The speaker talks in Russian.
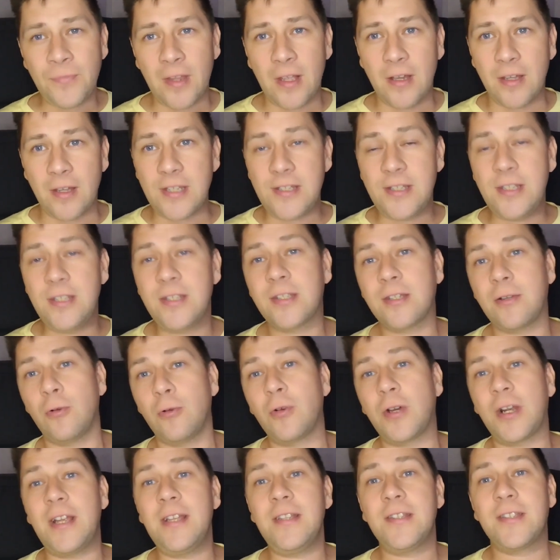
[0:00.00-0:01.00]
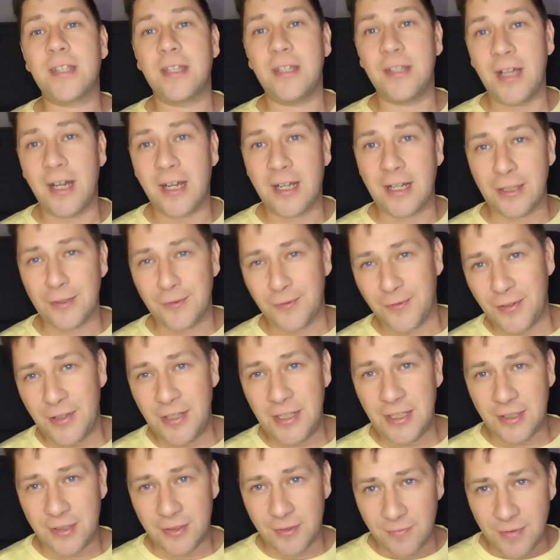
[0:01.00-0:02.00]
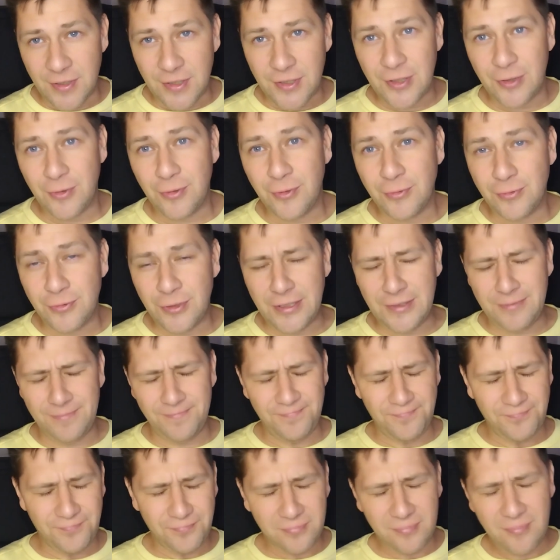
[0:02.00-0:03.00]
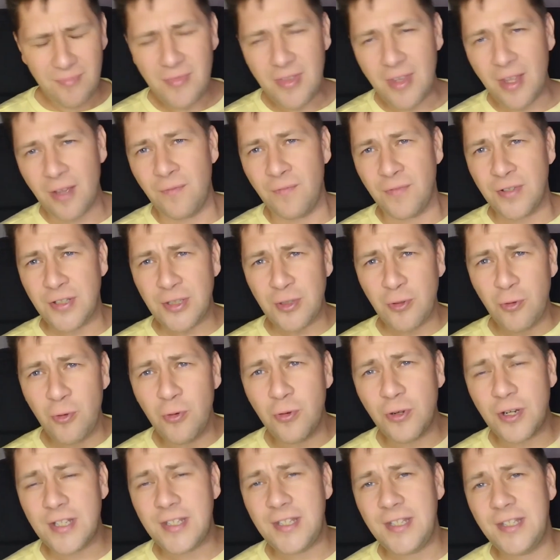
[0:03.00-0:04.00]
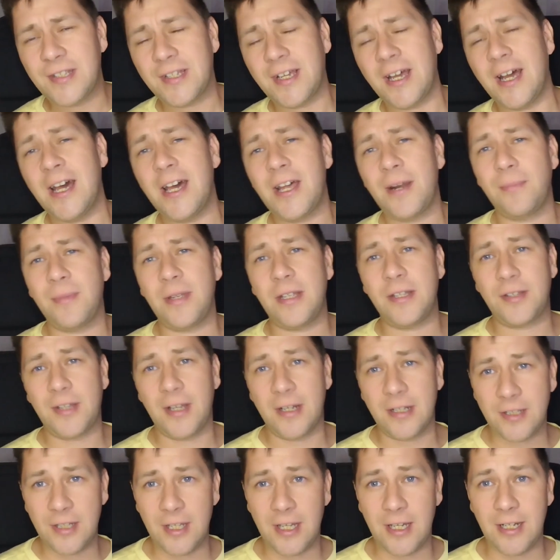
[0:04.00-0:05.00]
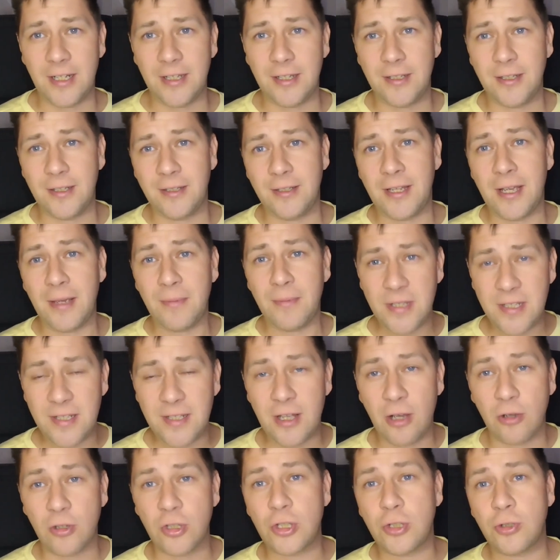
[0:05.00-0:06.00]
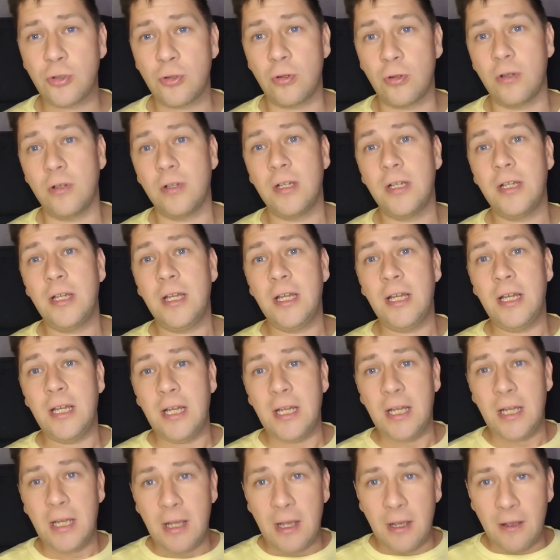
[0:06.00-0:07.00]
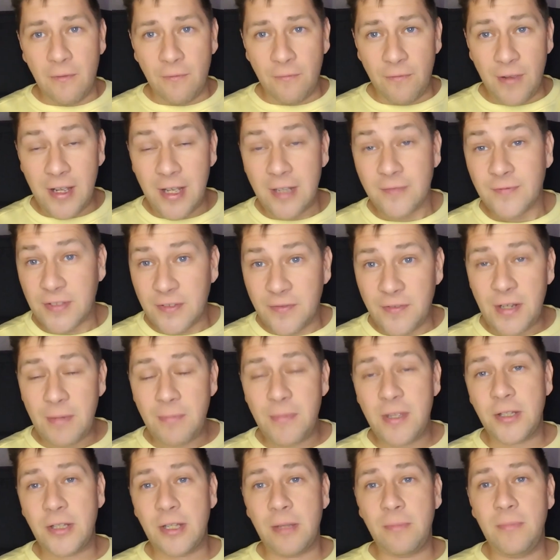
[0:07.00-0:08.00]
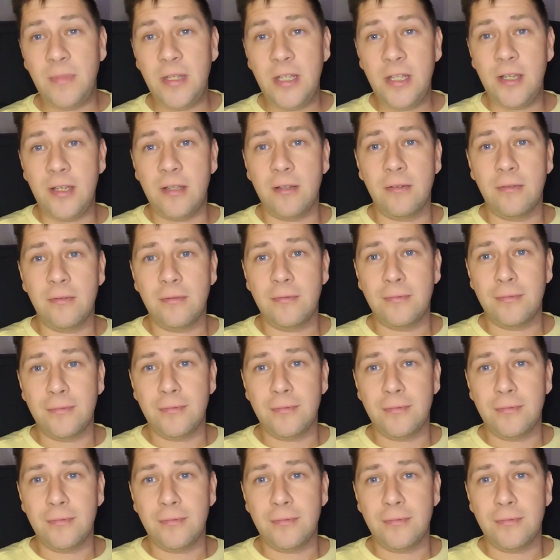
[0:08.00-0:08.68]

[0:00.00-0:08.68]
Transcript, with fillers: российско-украинский да, конфликт ВСУ, да, ВСУ, российской армии и так далее. Я объяснял, что в, современном мире